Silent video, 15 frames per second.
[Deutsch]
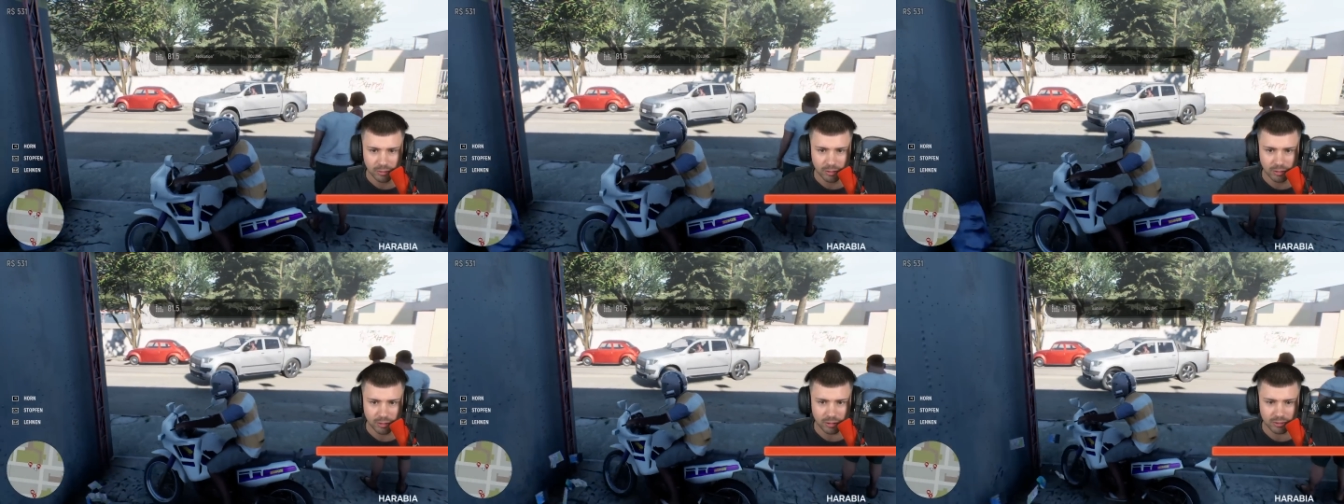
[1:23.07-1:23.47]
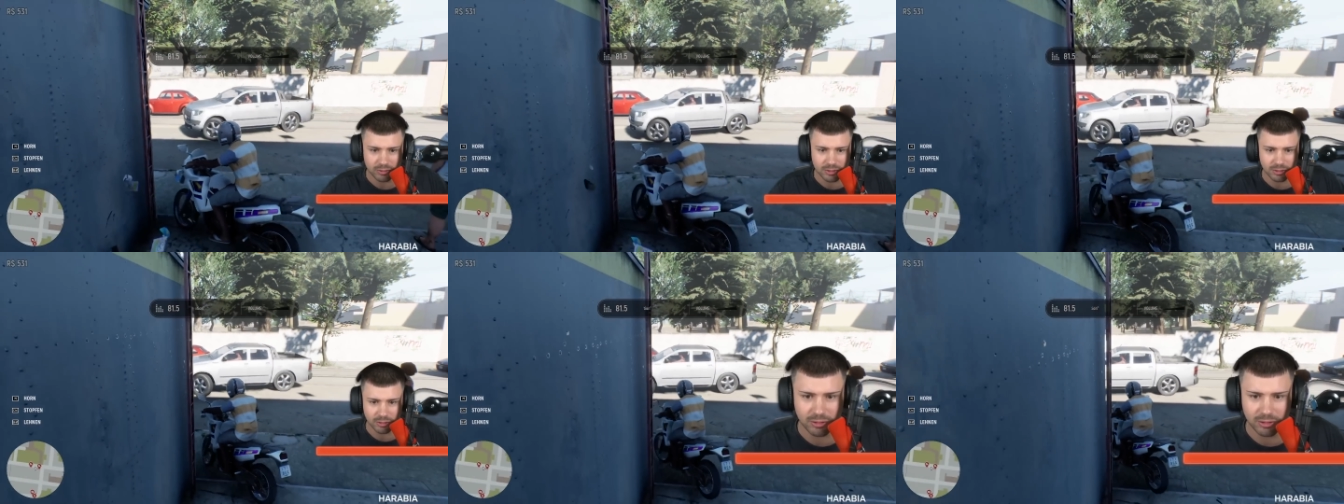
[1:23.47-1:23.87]

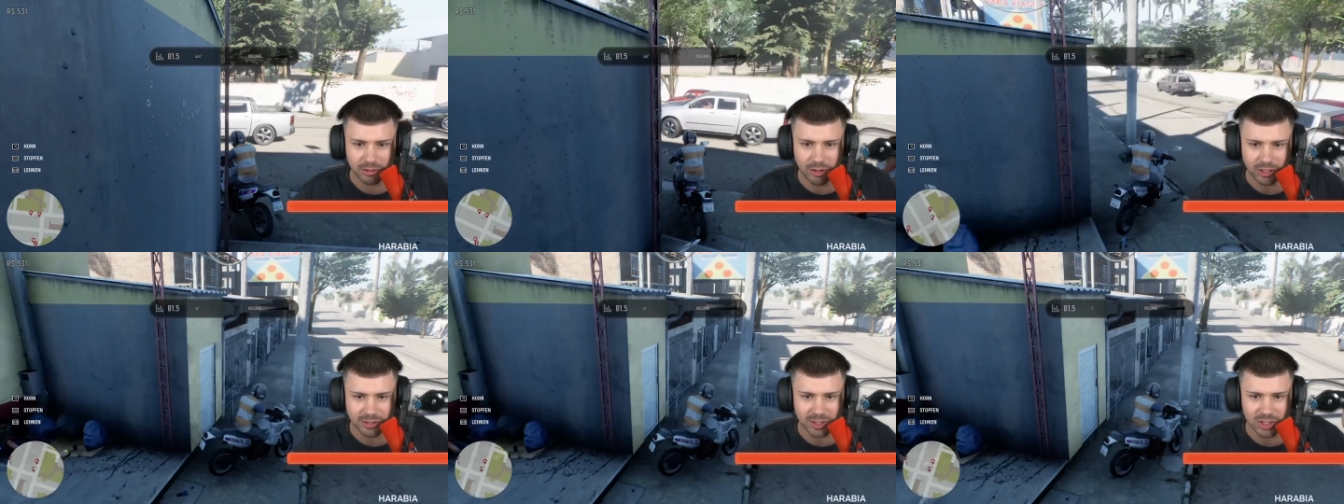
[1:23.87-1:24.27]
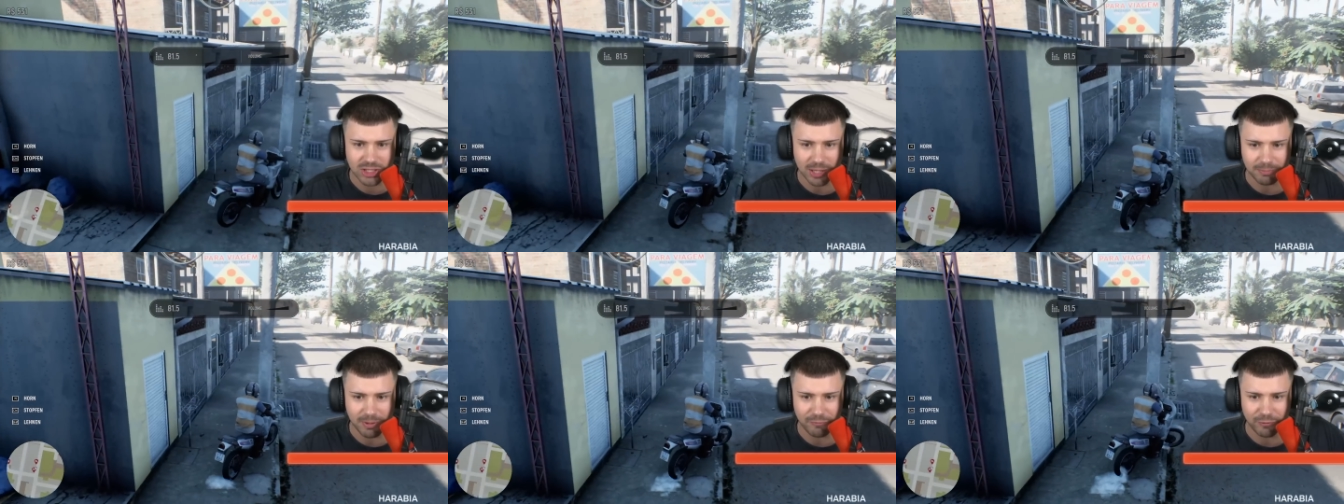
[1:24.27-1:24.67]
Äh, Leute, ich
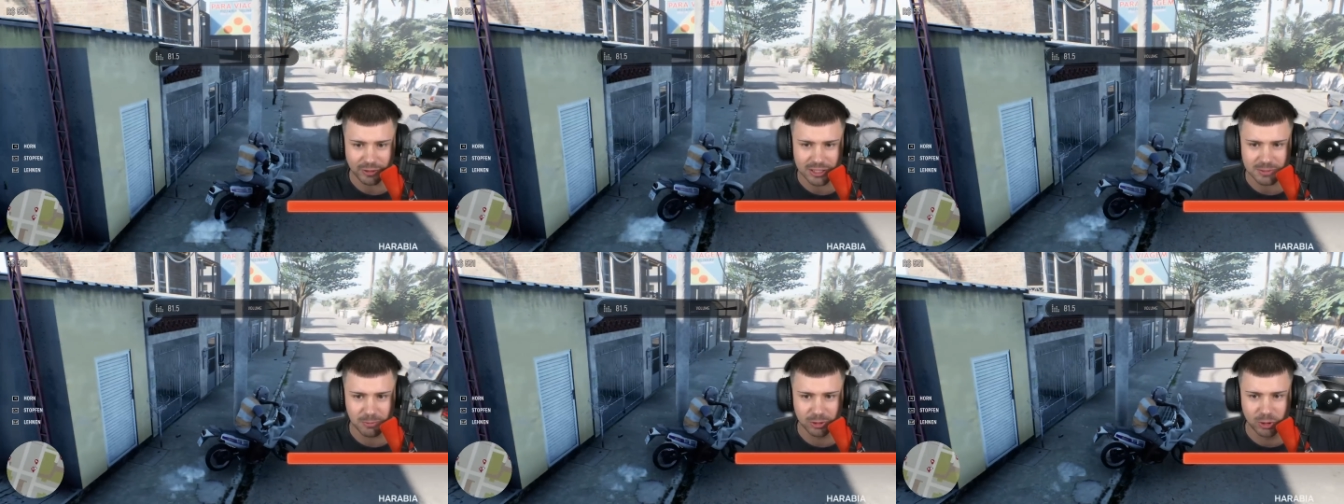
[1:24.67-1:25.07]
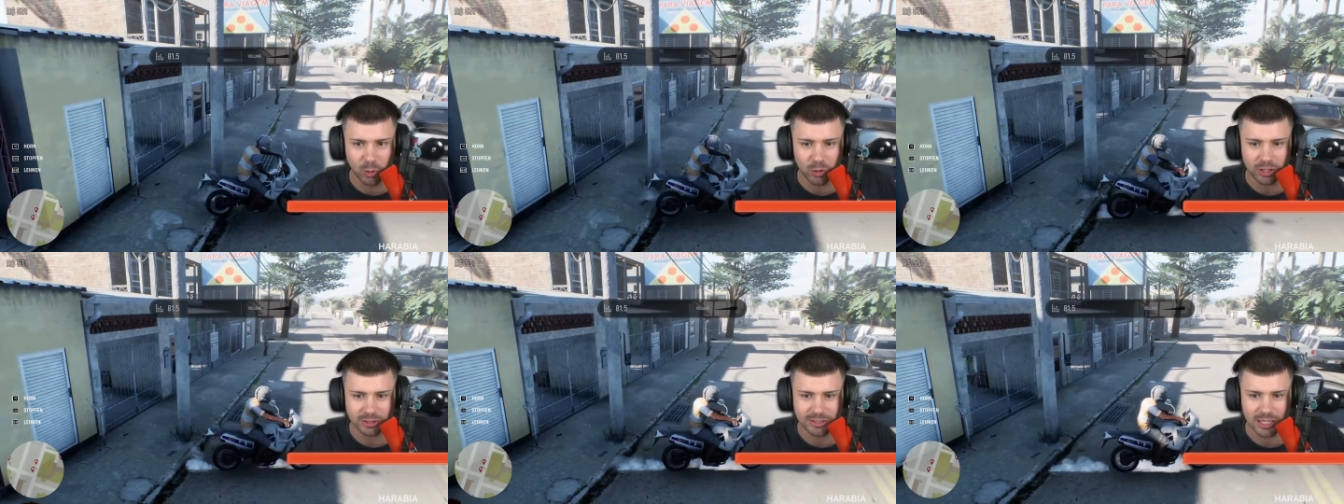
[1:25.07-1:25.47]
habe einfach das
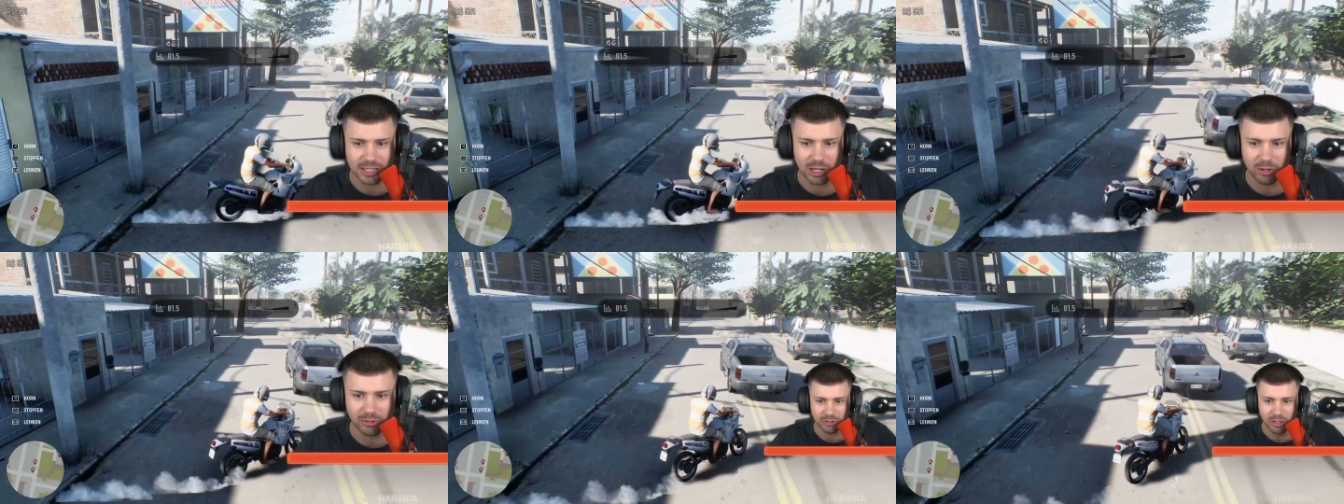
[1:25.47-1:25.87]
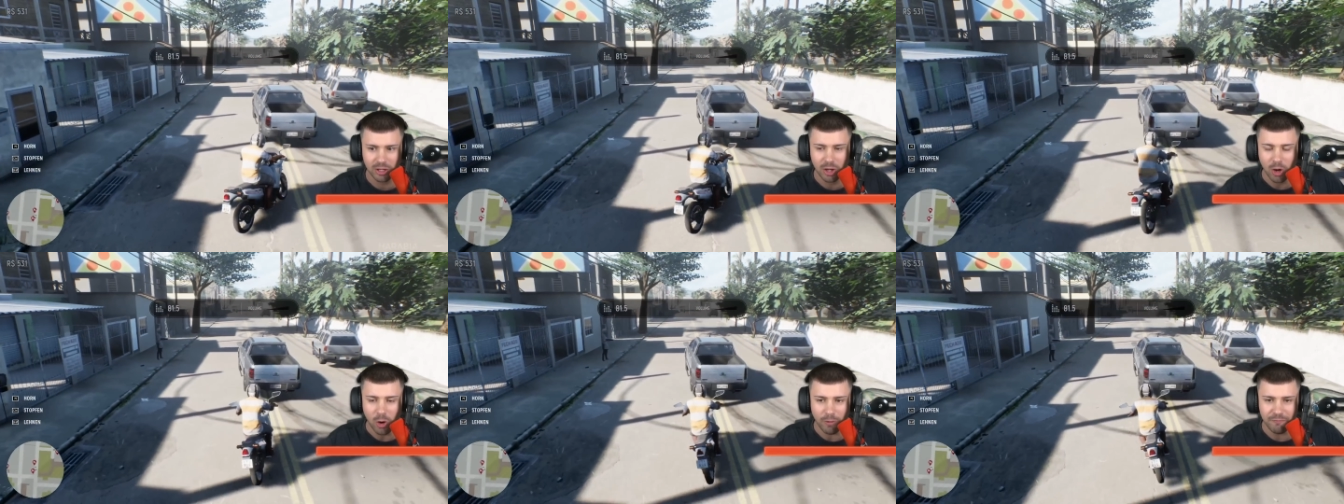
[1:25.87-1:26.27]
Motorrad geklaut
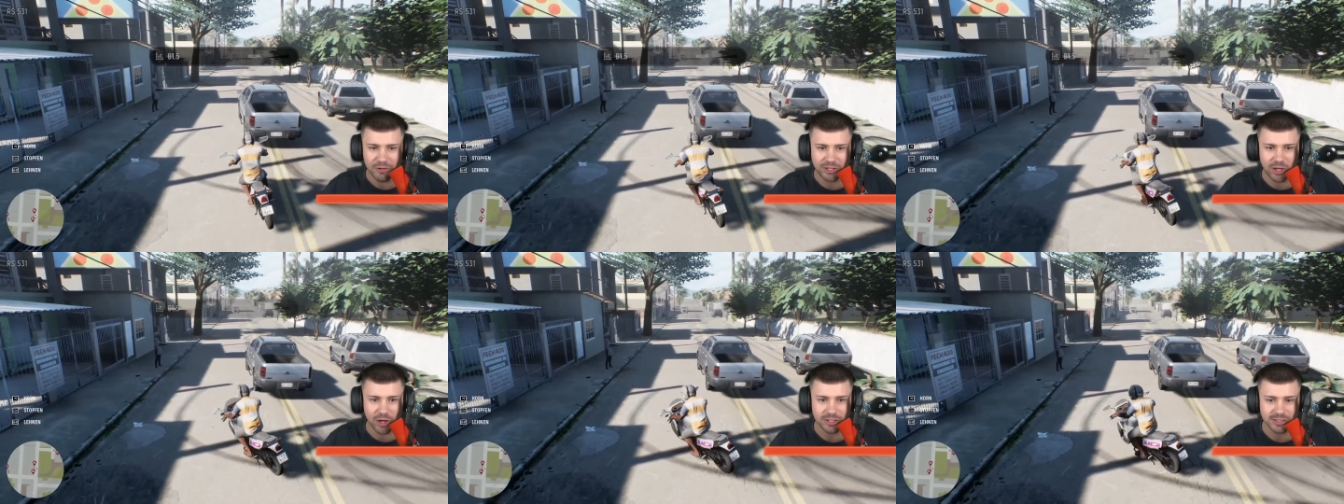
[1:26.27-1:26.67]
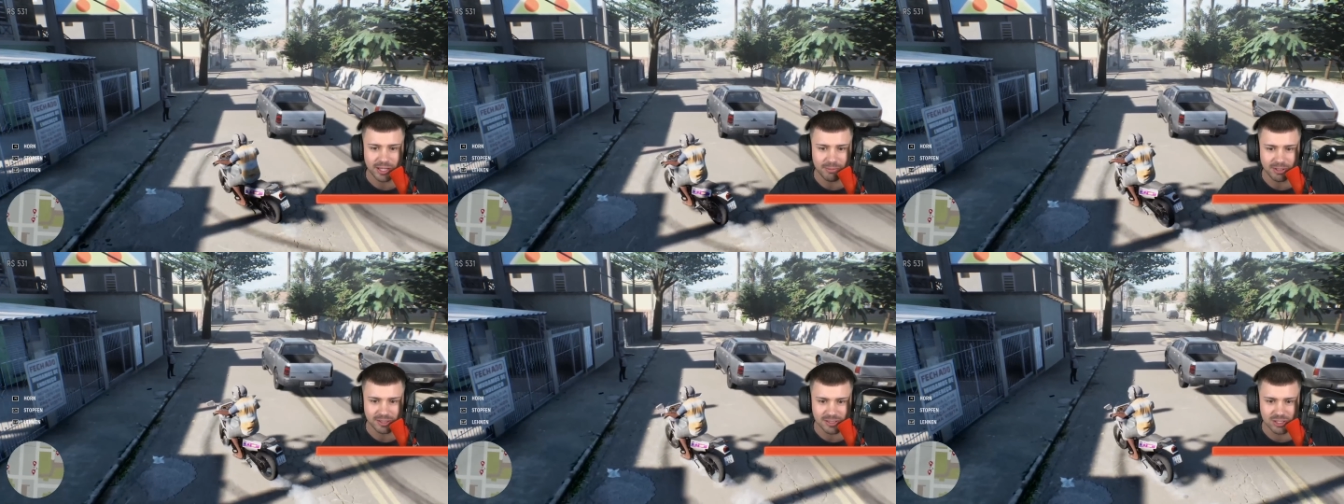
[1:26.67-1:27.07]
und wir können
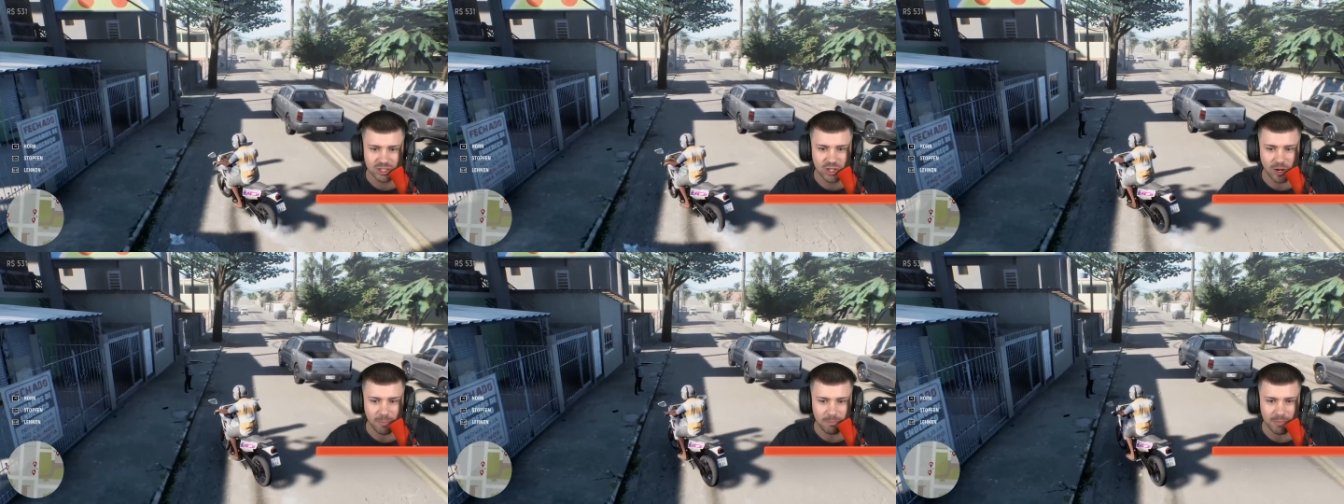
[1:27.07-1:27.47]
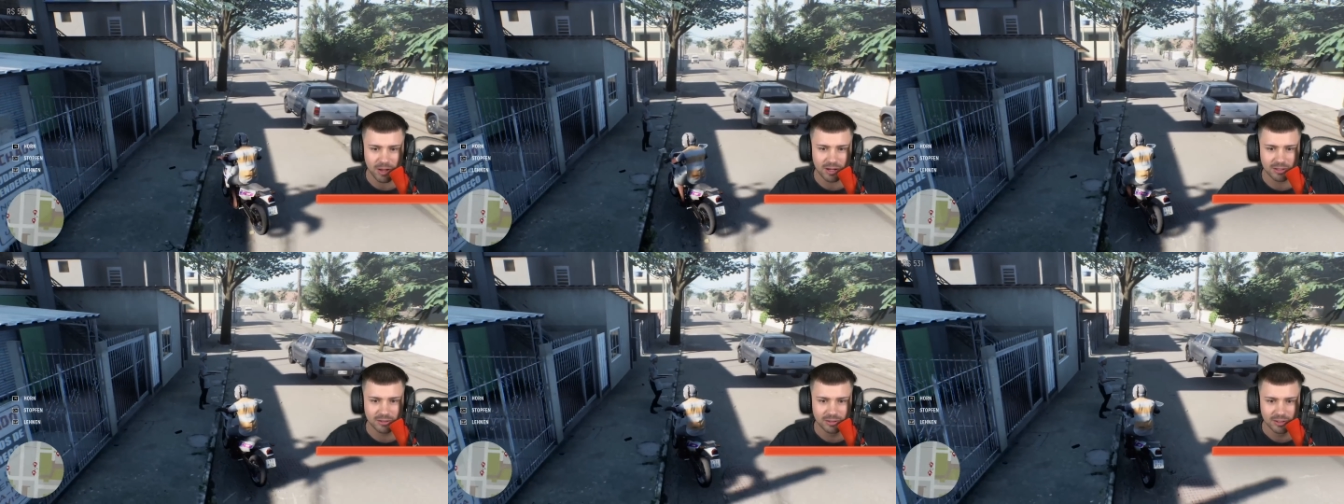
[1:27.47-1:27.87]
damit einen Job
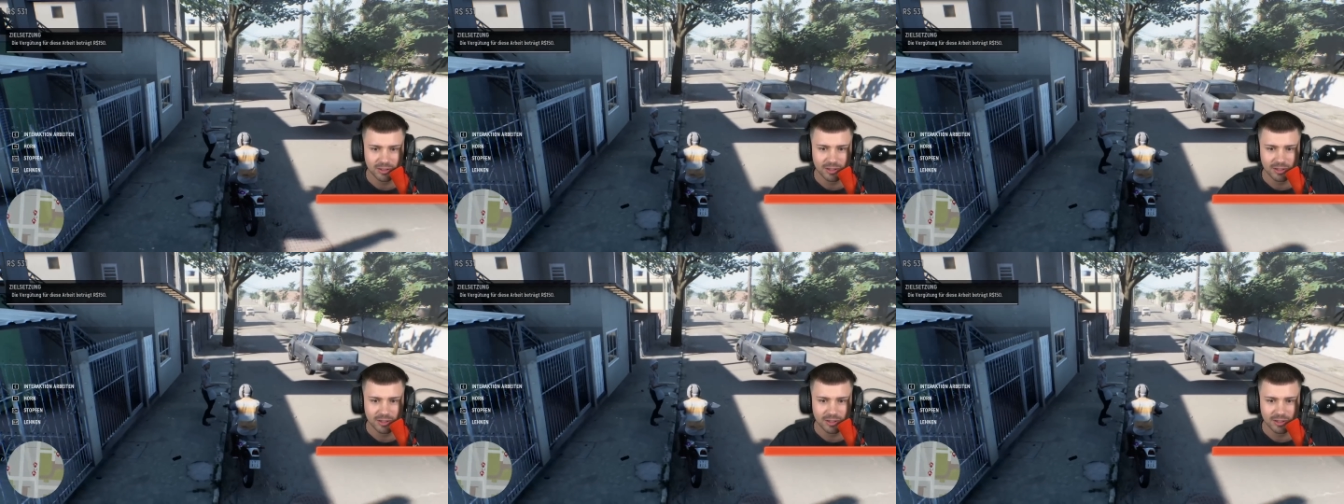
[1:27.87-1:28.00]
machen.